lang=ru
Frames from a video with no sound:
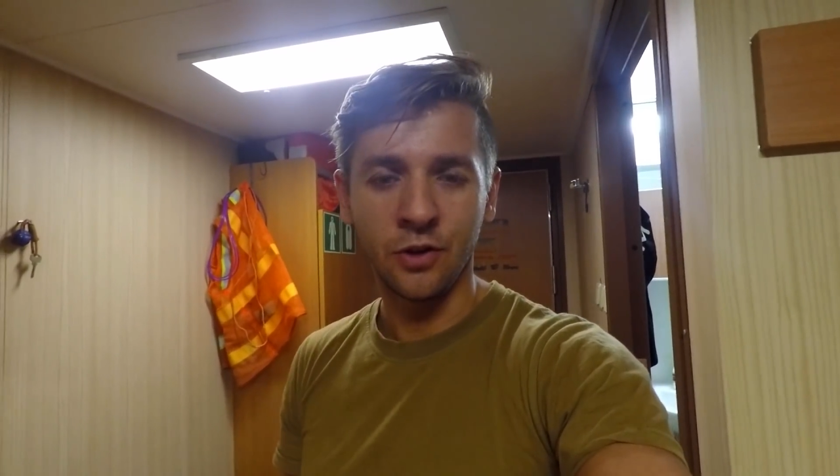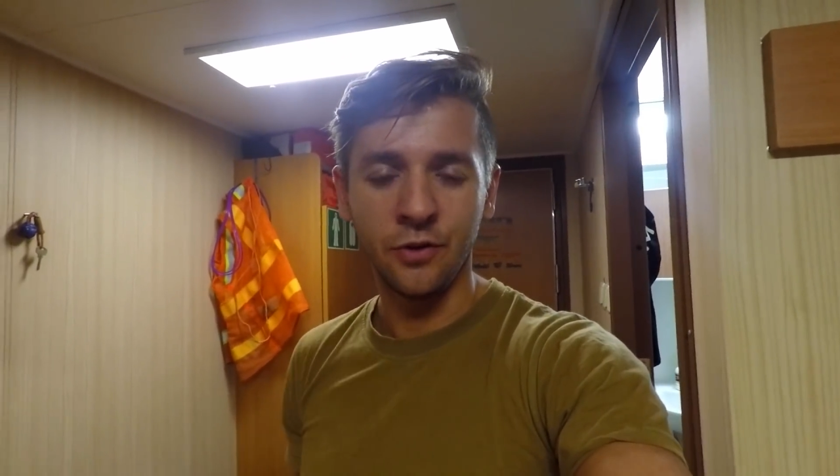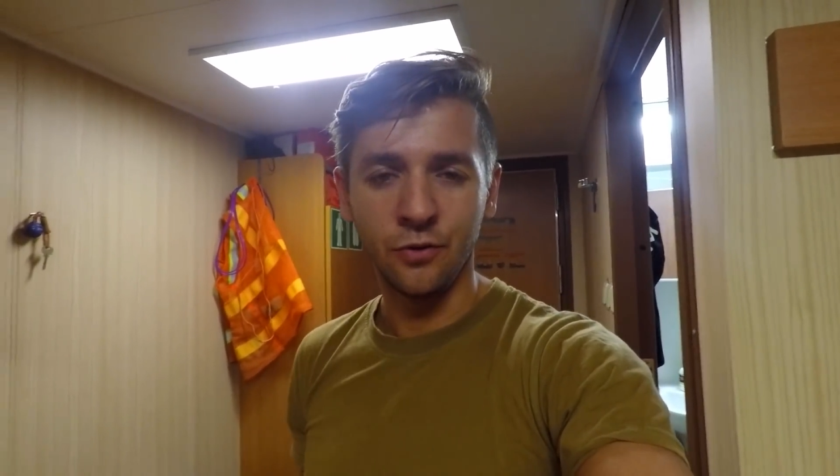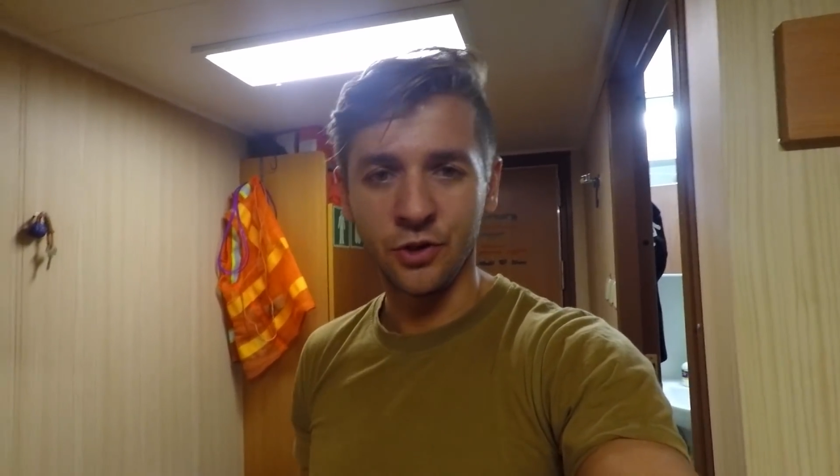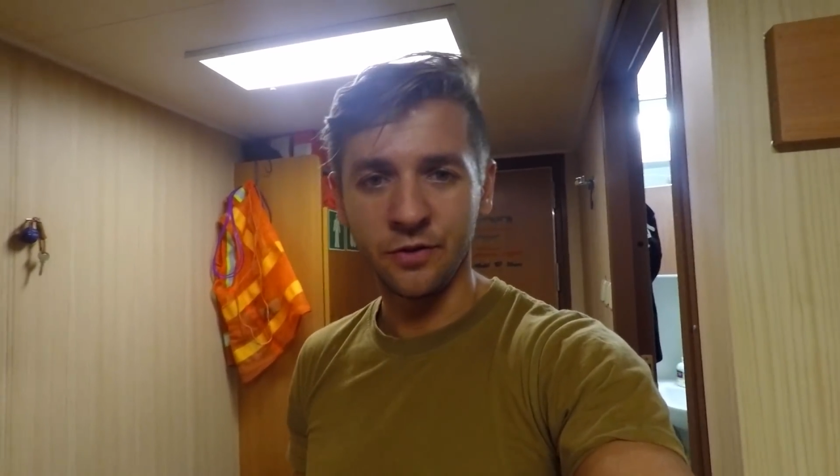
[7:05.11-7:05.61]

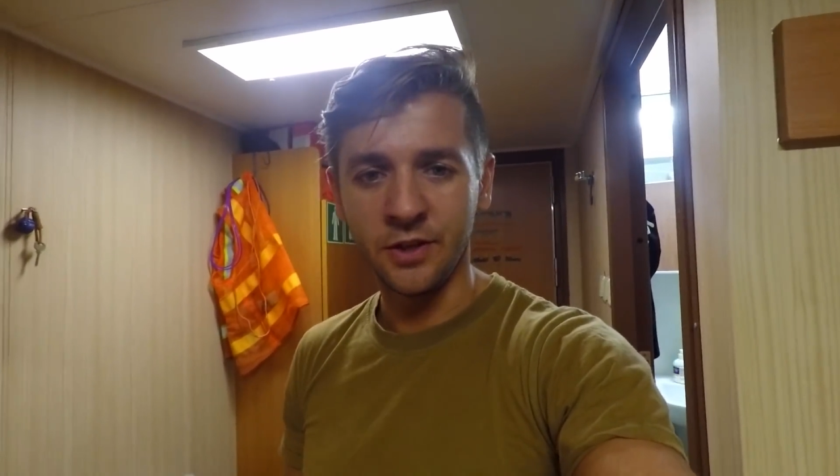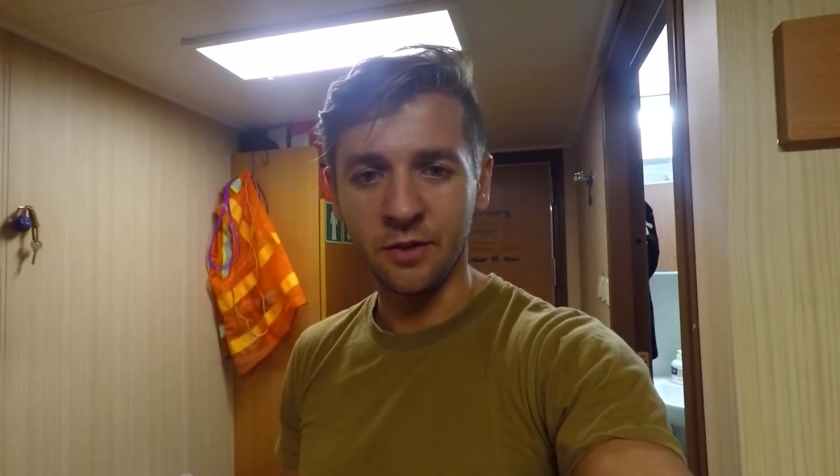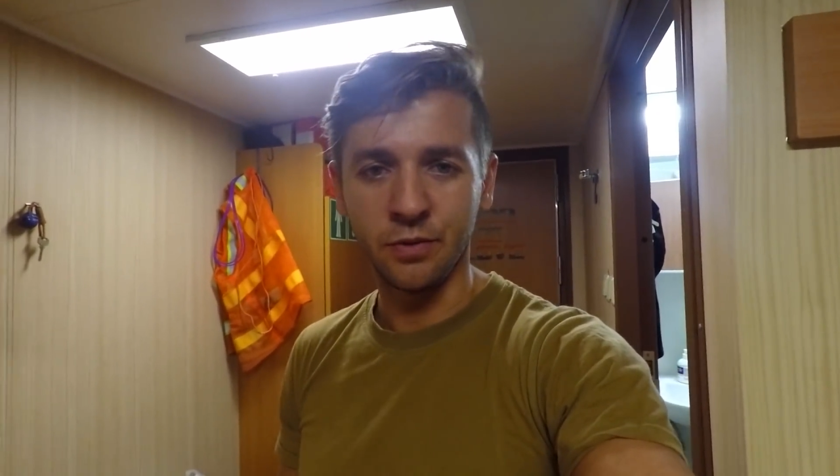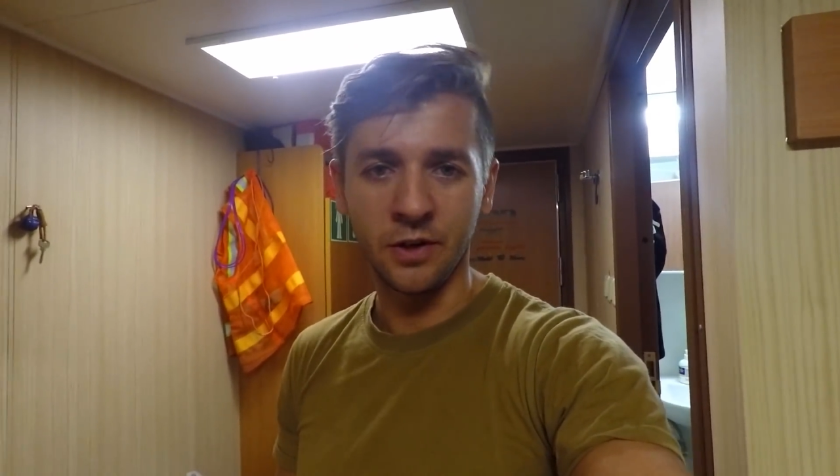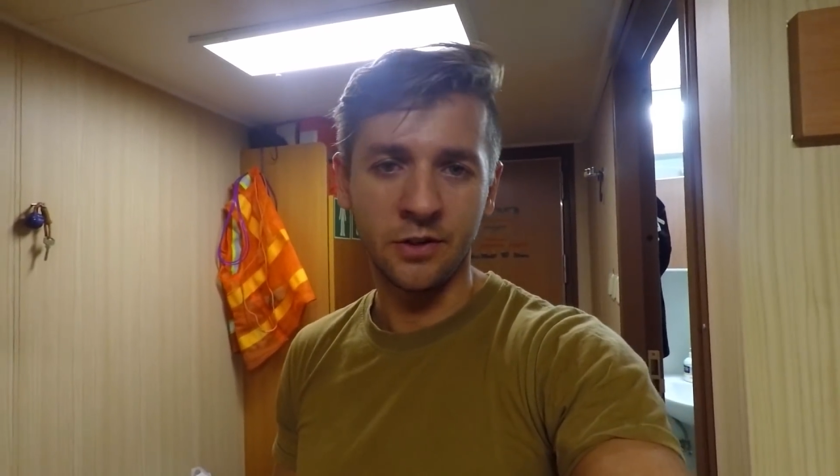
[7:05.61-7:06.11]
они уже все
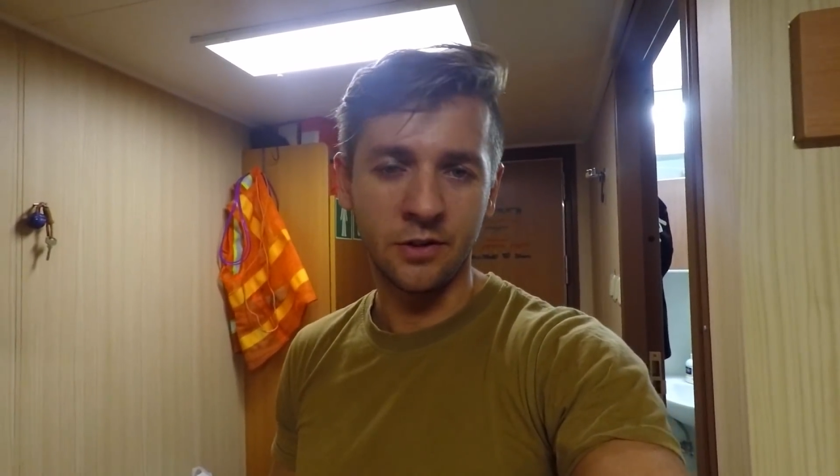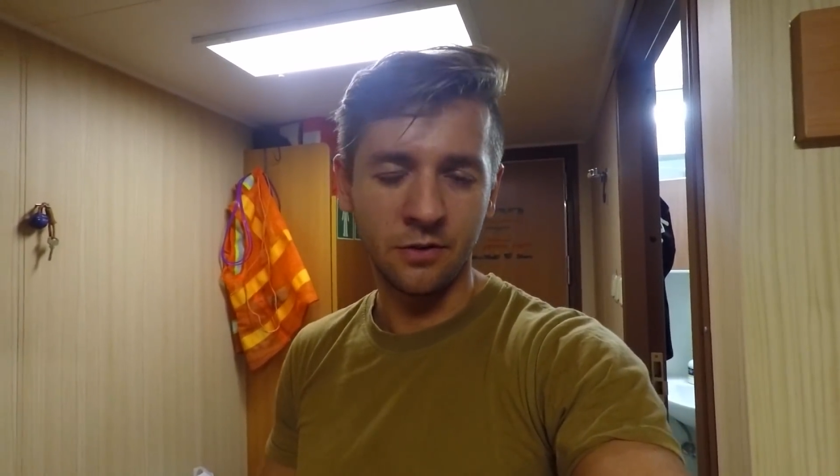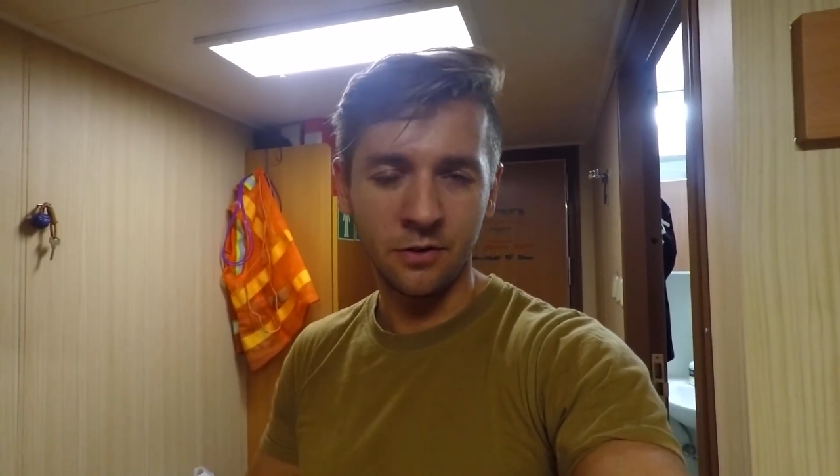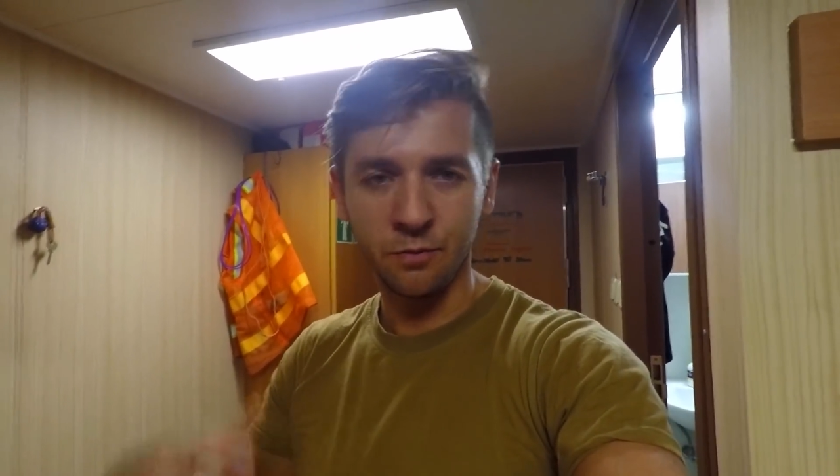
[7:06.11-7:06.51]
э,